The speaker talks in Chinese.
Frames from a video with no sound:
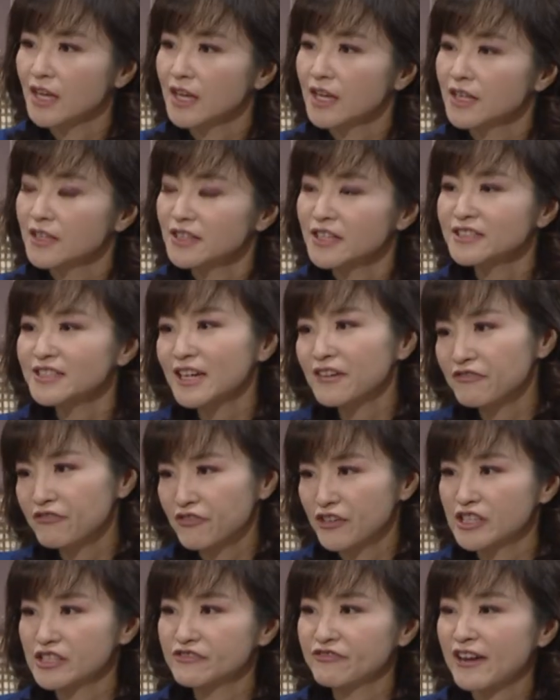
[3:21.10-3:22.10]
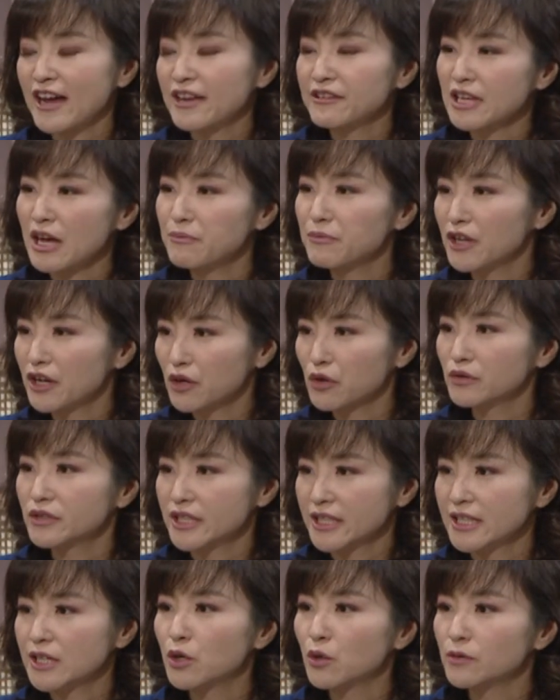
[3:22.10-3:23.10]
对，那这样 First Five 他们能够
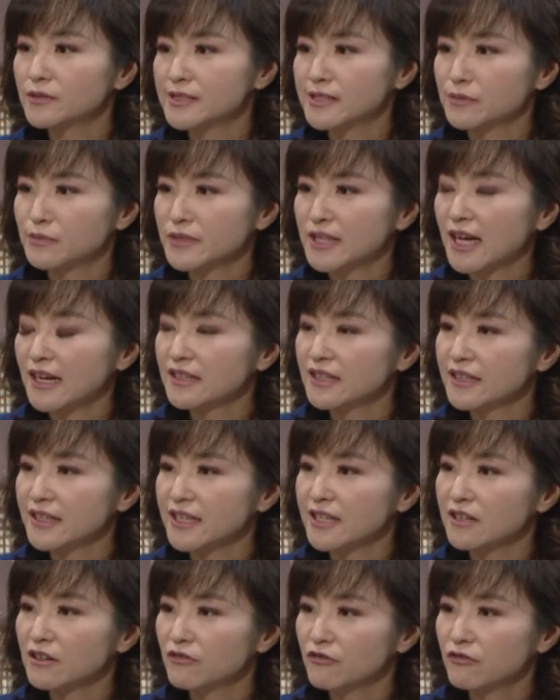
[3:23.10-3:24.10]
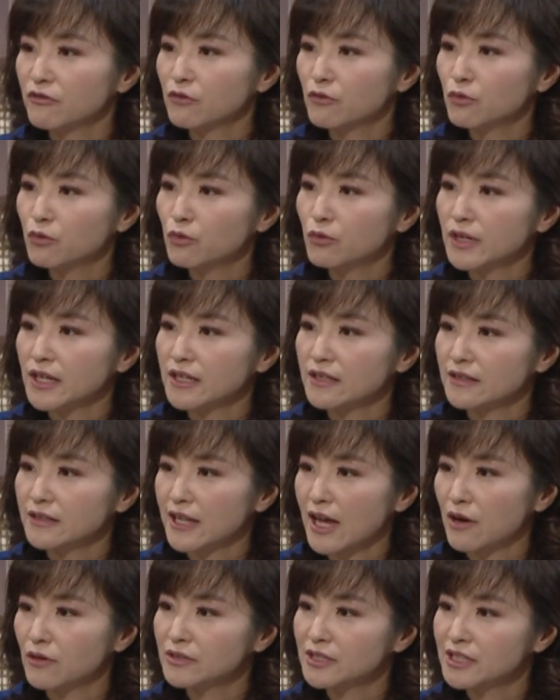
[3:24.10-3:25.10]
提供怎么样的一个服务跟
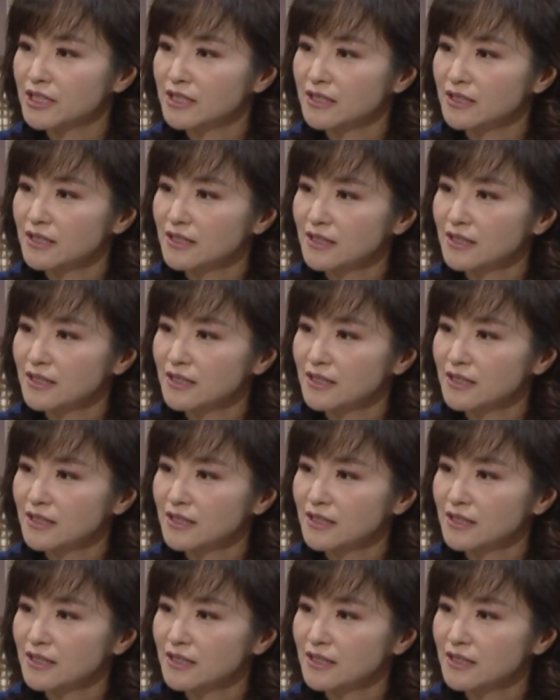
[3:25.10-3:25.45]
疗程？